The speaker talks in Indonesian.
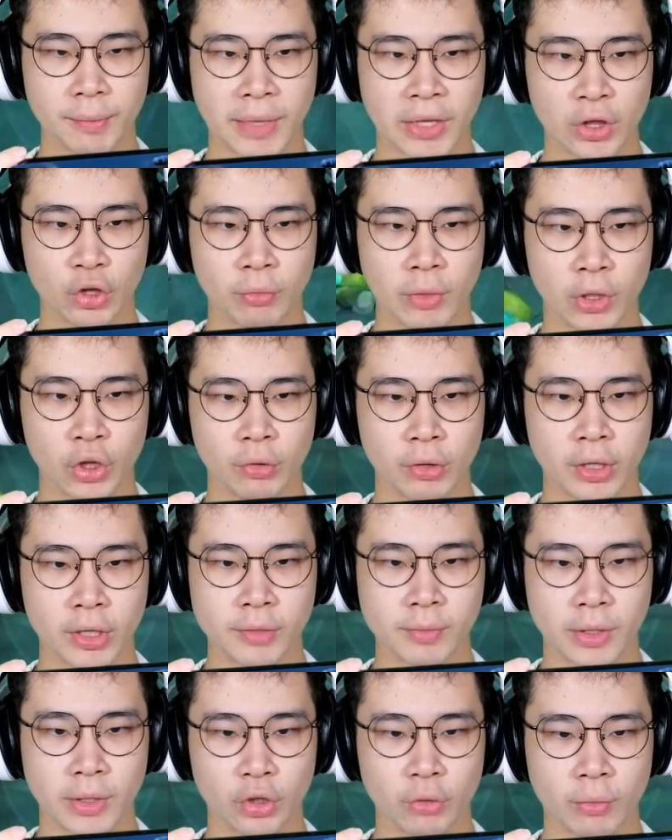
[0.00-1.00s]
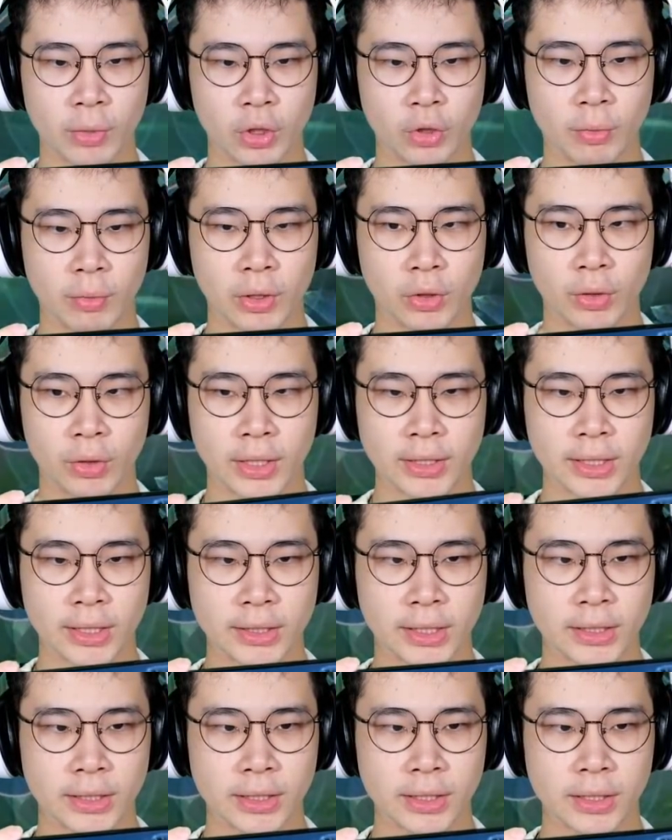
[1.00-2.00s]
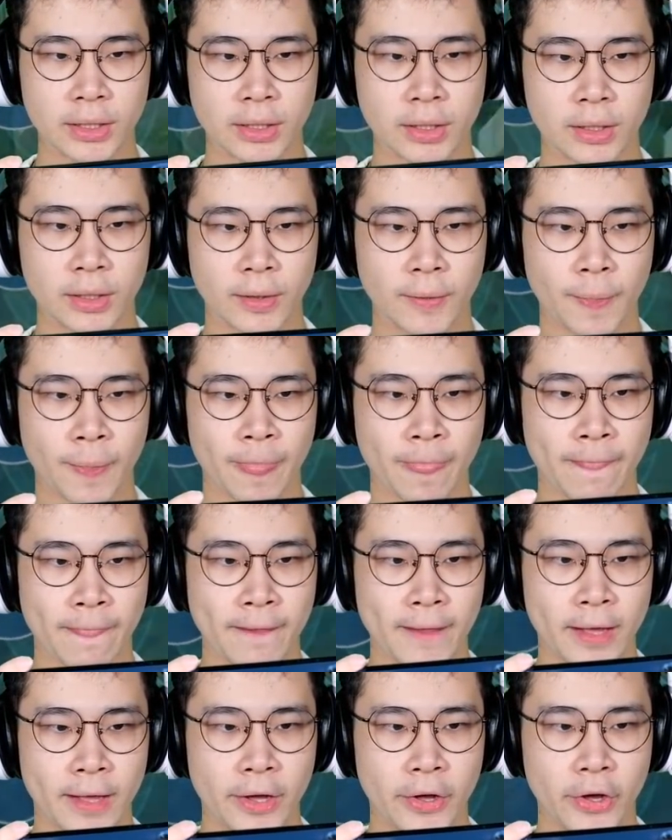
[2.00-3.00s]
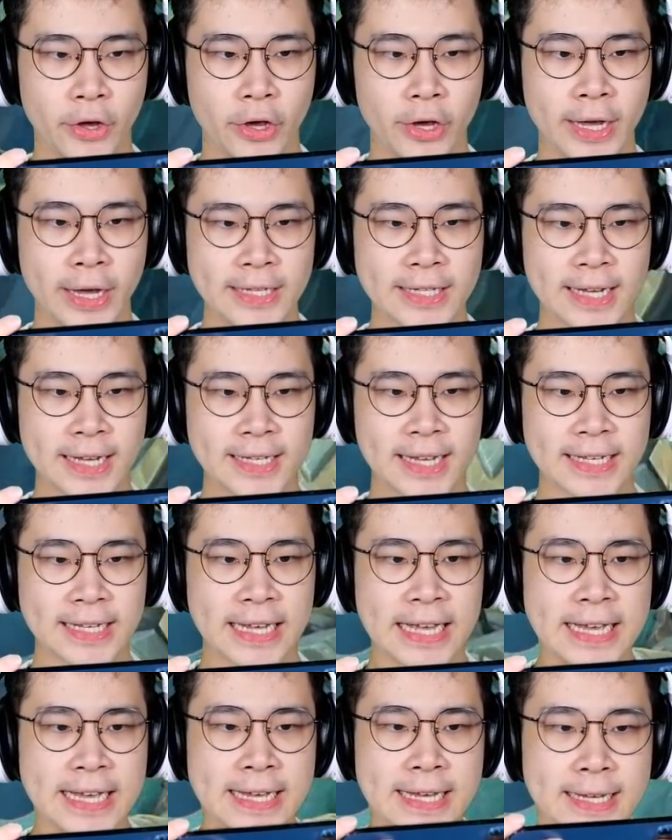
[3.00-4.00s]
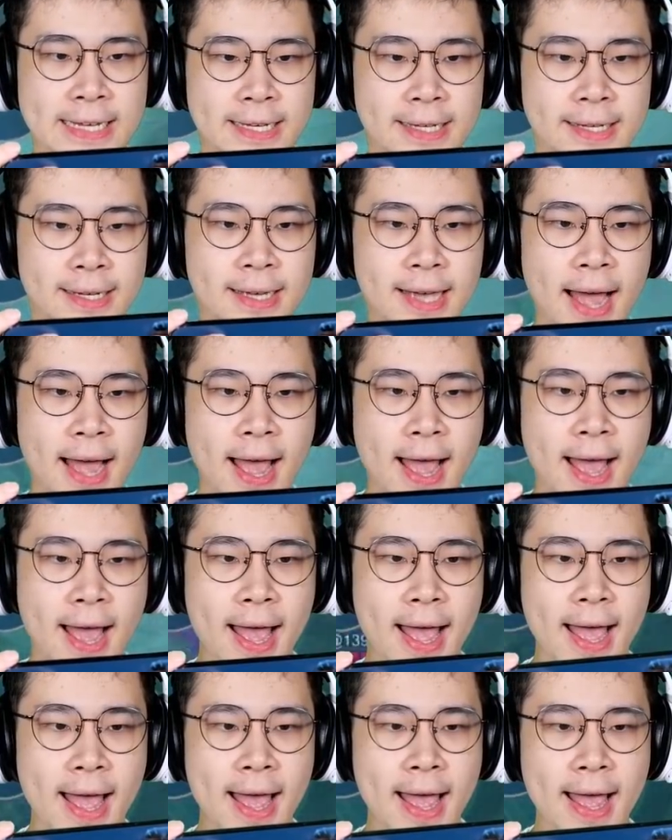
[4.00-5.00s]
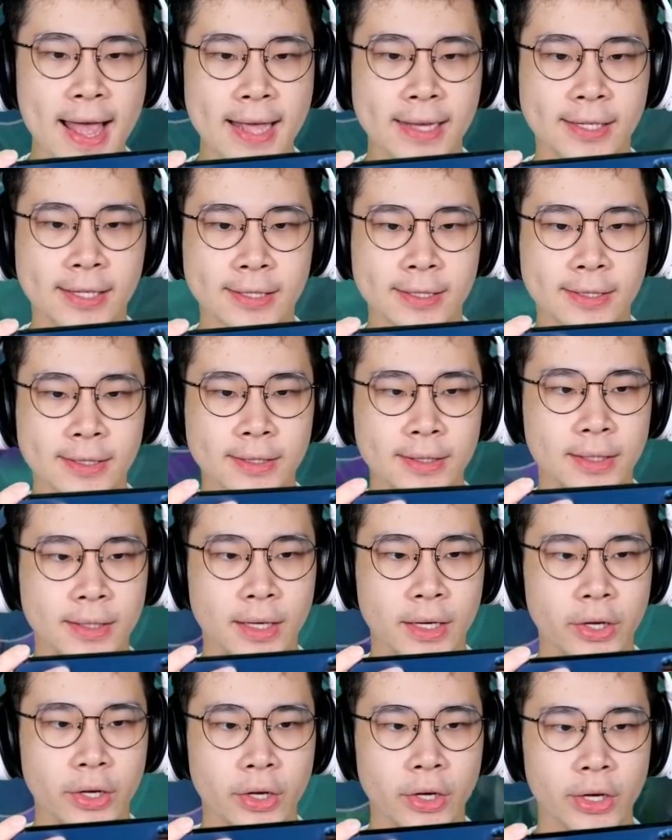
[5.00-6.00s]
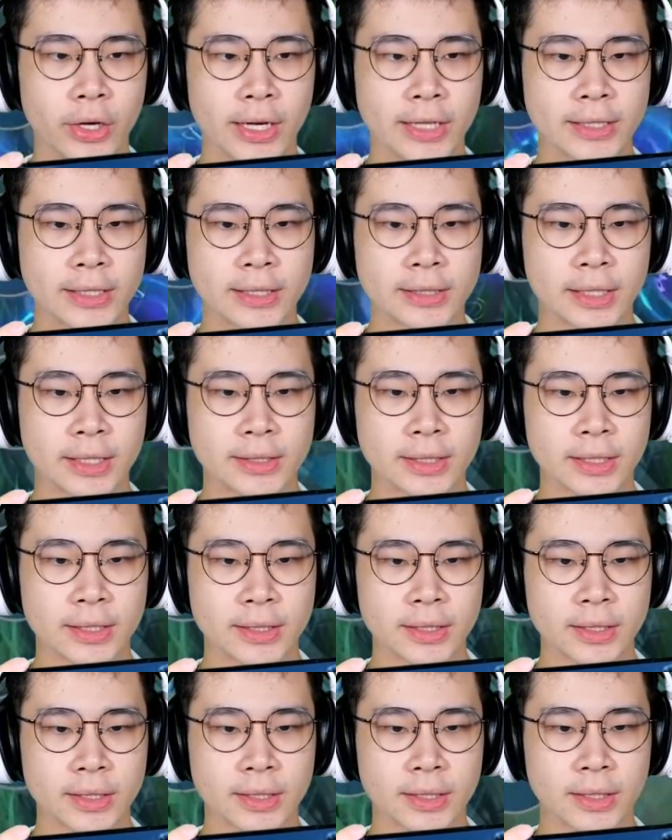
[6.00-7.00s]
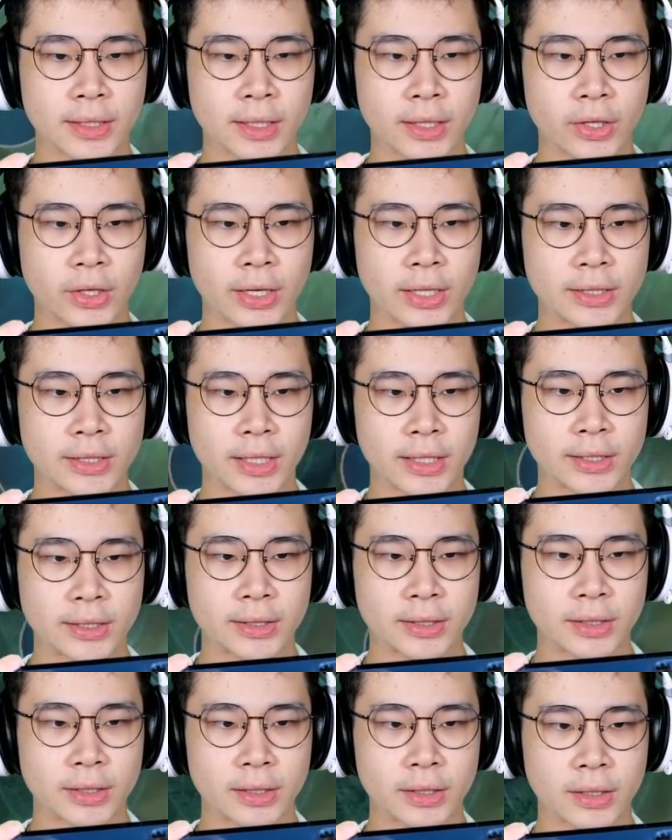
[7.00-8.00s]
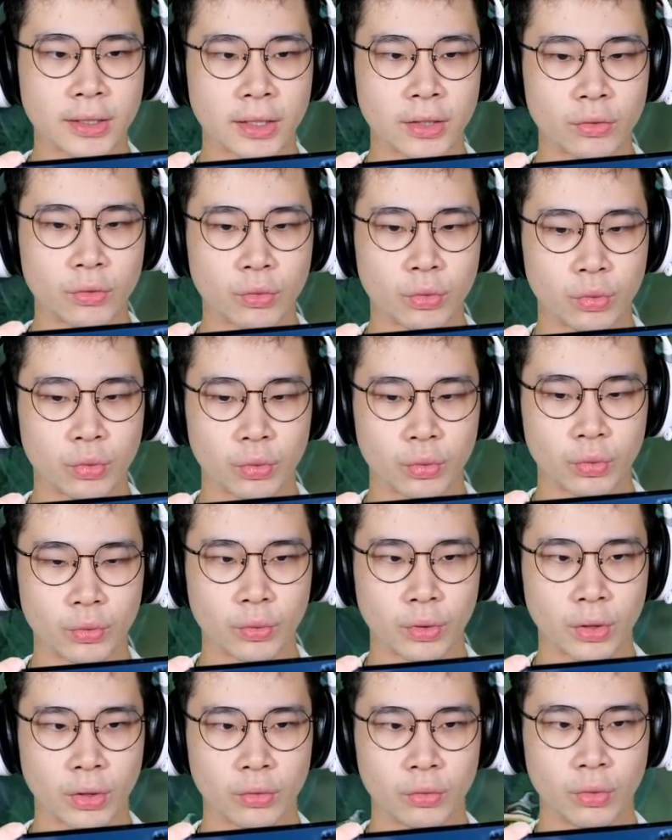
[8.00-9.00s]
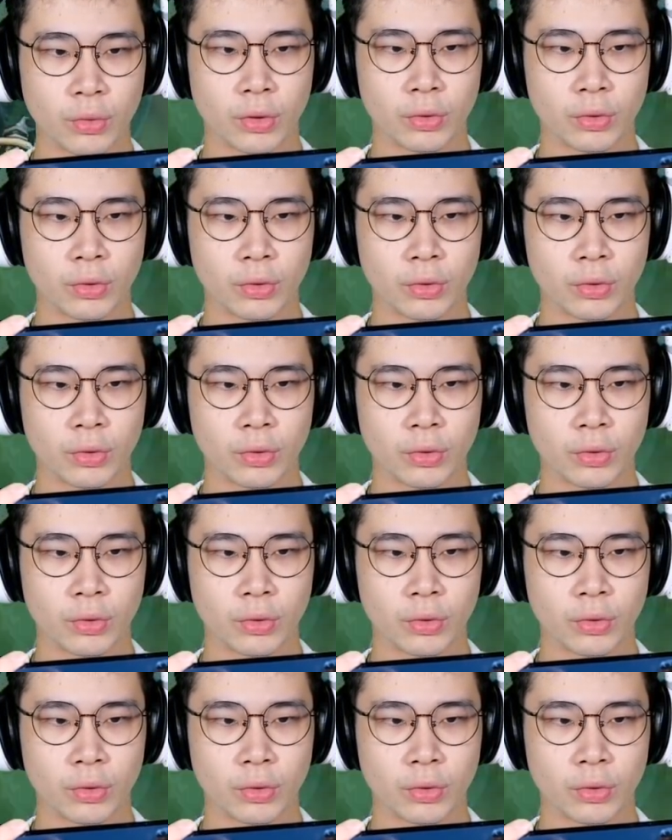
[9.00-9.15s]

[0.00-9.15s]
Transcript: bantu-bantu guys Bantu-bantu-bantu gas gas gas Eh gas gas gas Gas Eh gas gas gas gas Eh gas guys Aduh Aduh